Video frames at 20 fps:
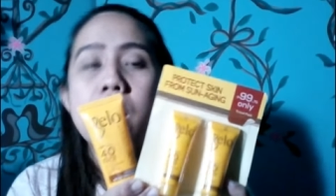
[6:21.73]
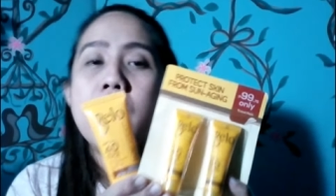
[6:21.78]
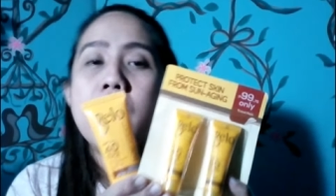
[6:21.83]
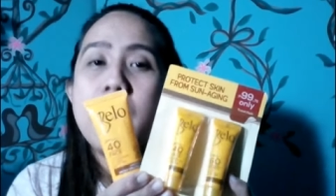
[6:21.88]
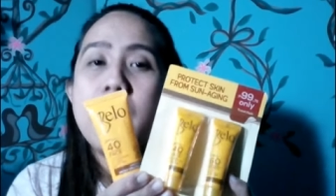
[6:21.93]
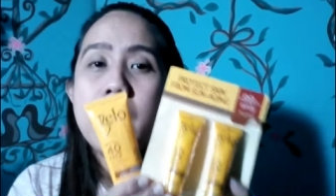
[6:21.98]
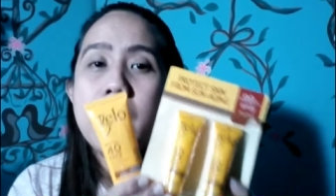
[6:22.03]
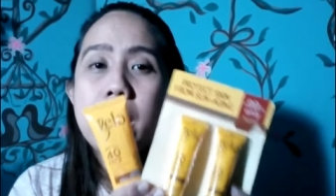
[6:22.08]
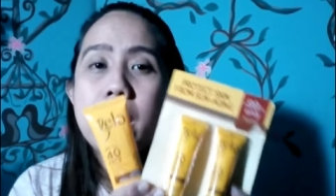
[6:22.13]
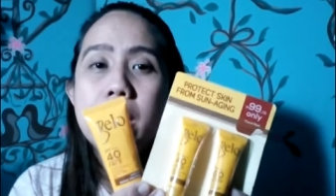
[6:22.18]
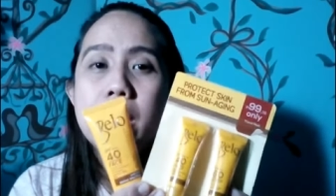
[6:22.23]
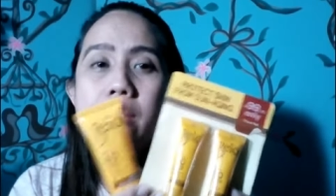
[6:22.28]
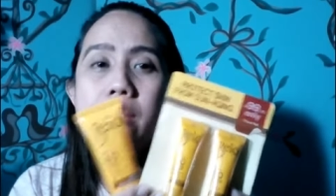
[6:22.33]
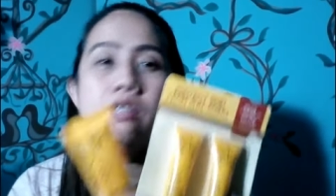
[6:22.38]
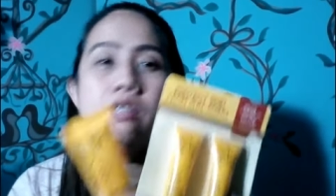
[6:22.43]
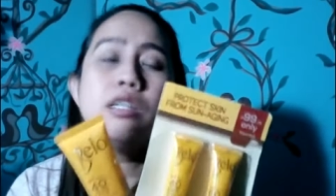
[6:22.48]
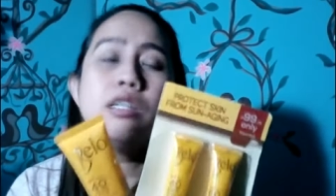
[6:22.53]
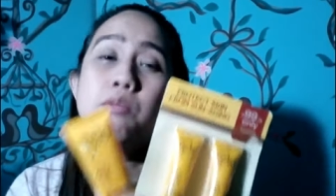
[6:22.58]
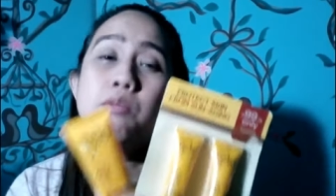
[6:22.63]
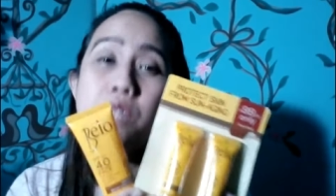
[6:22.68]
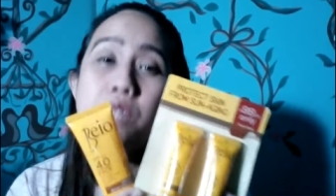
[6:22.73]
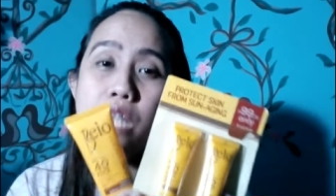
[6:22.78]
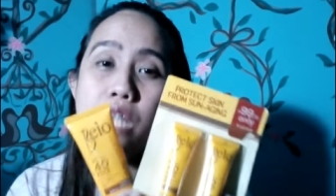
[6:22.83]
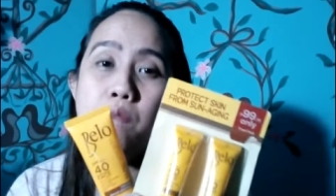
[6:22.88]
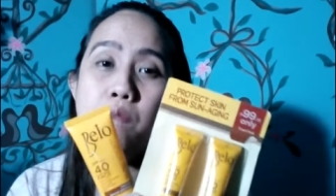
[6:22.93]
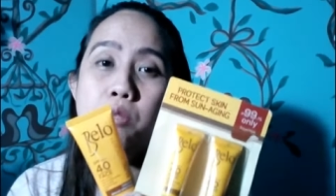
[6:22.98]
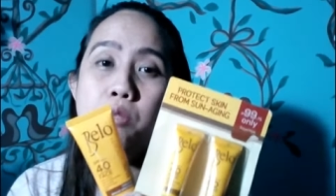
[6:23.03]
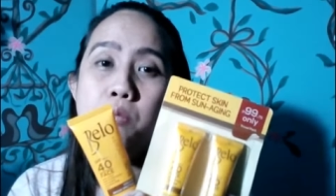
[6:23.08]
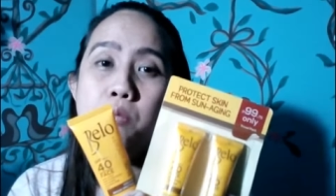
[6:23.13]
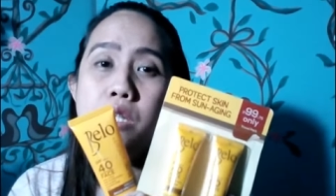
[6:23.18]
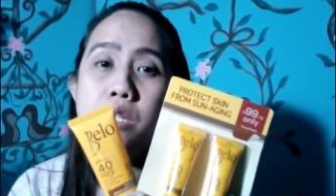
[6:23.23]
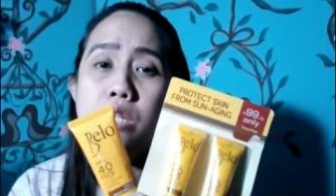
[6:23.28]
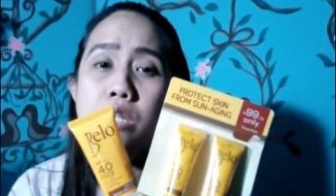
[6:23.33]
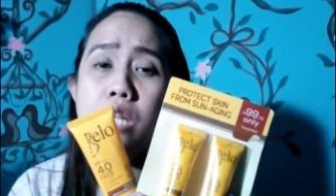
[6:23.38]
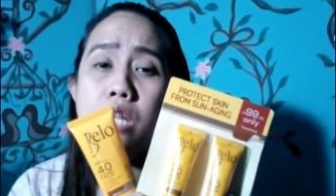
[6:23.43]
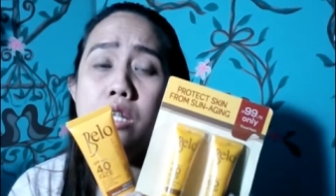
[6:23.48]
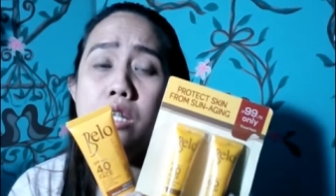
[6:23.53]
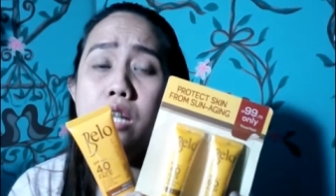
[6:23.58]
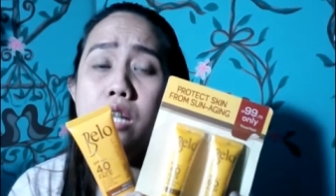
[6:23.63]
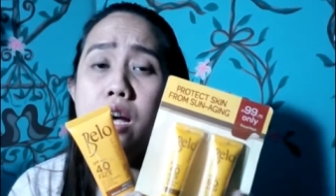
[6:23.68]
and subscribe to my
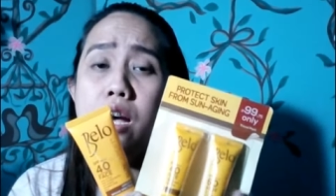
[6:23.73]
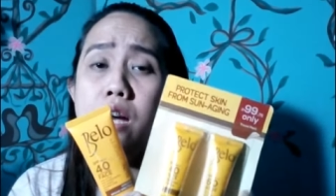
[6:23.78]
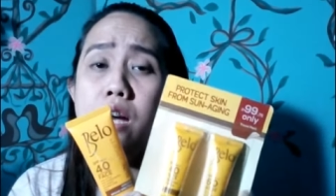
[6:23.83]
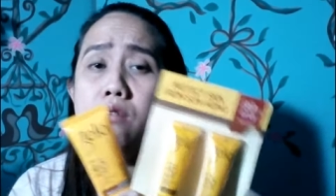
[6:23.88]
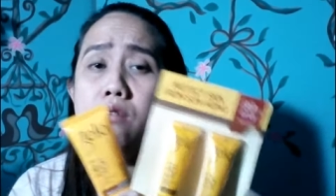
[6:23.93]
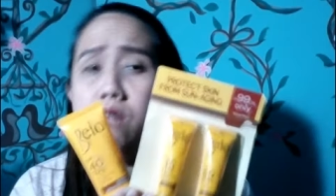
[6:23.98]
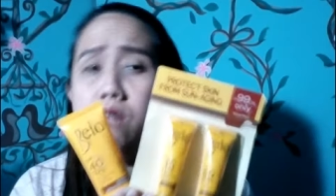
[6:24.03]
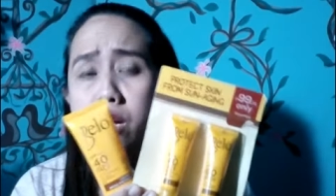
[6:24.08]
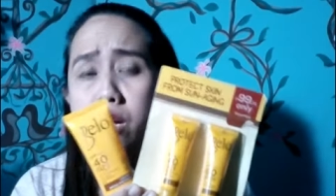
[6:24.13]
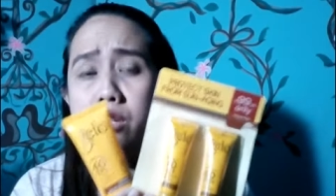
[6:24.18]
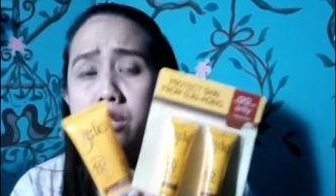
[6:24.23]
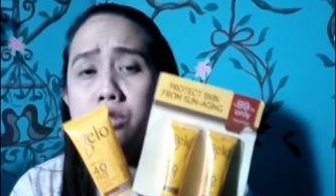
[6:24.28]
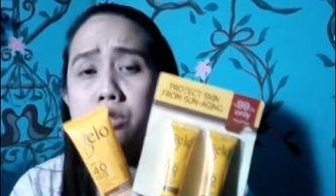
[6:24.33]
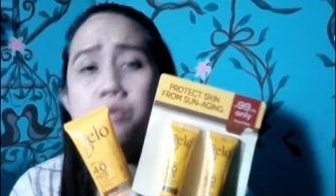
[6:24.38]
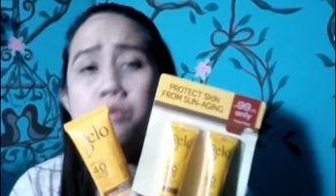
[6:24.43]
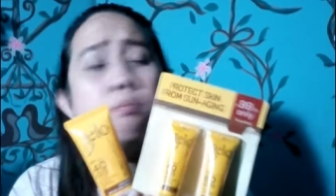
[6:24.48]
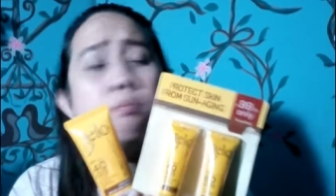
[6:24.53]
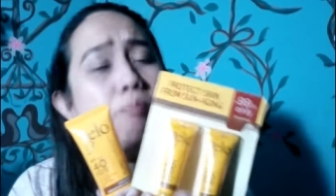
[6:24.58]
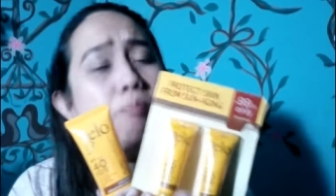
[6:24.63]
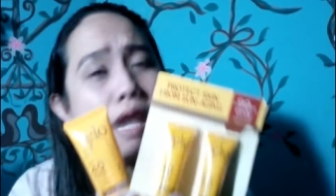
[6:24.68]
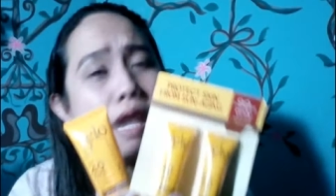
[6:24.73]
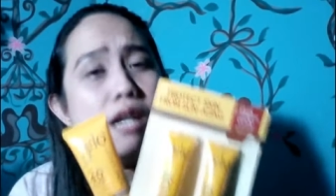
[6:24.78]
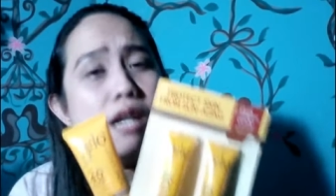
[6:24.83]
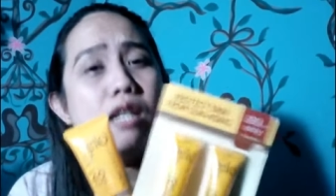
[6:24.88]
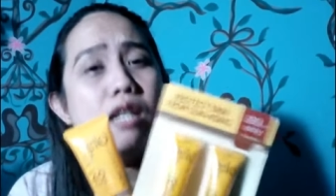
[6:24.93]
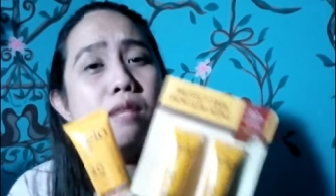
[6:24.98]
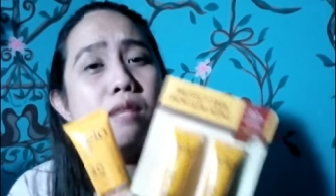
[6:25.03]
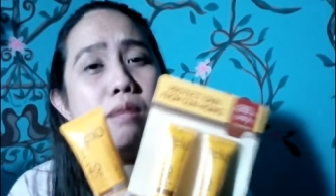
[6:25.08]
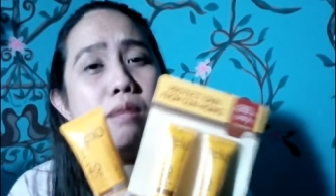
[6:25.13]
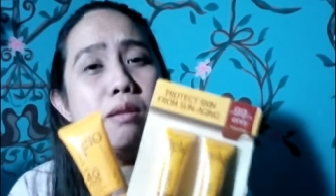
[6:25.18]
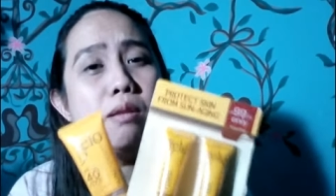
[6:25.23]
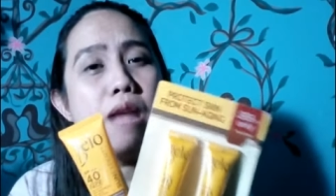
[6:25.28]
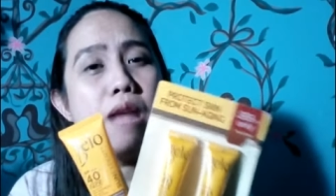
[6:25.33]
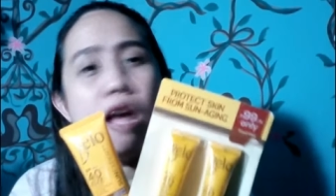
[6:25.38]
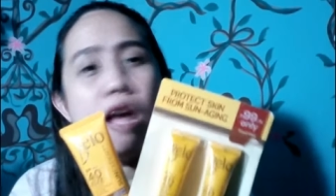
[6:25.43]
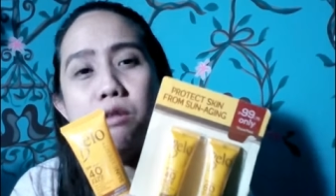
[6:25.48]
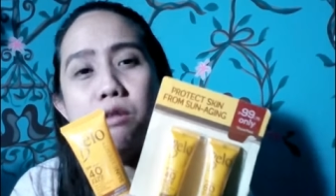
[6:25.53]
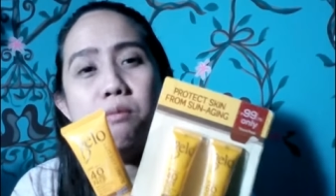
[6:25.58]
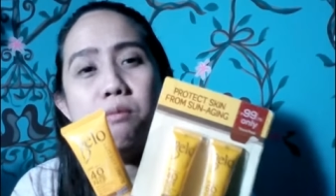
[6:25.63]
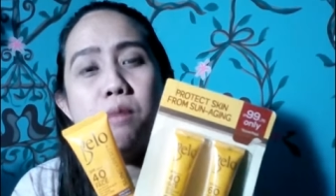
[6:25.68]
channel ah, guys para naman
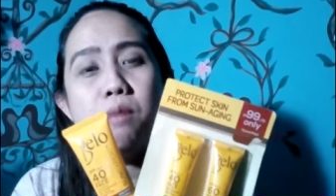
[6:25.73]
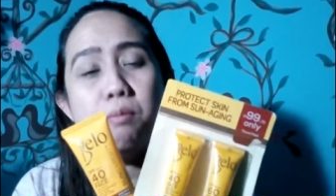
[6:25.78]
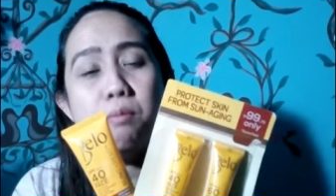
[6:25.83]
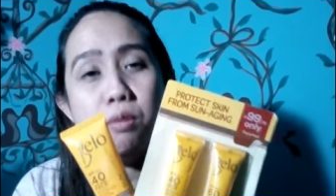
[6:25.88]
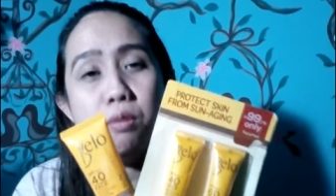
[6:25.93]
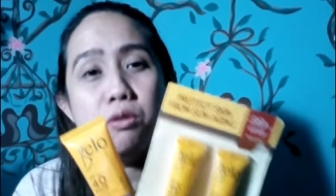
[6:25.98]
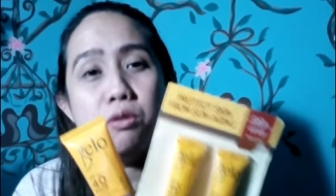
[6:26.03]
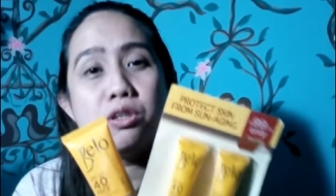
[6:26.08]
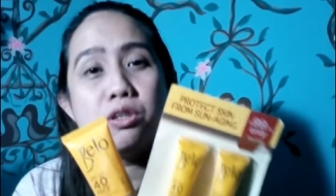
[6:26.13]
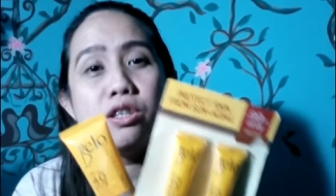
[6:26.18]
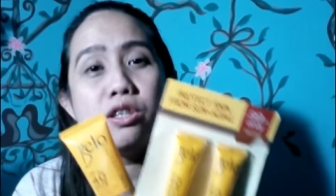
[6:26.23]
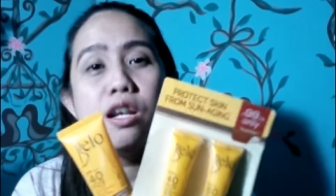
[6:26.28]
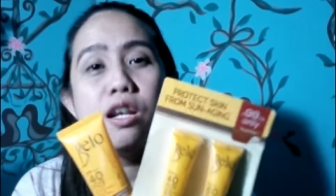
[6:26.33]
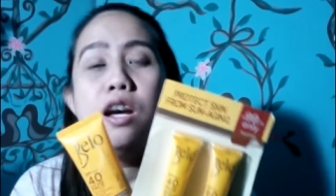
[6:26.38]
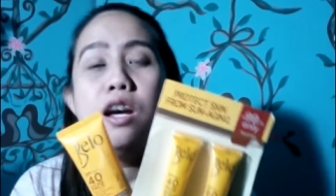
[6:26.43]
lalong maboost